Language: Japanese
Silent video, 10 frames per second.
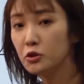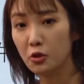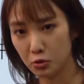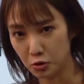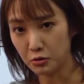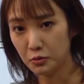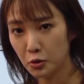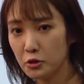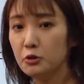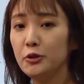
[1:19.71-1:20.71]
力
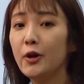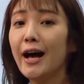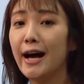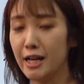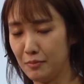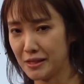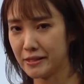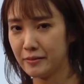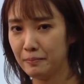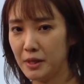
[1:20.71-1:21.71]
というのがあります。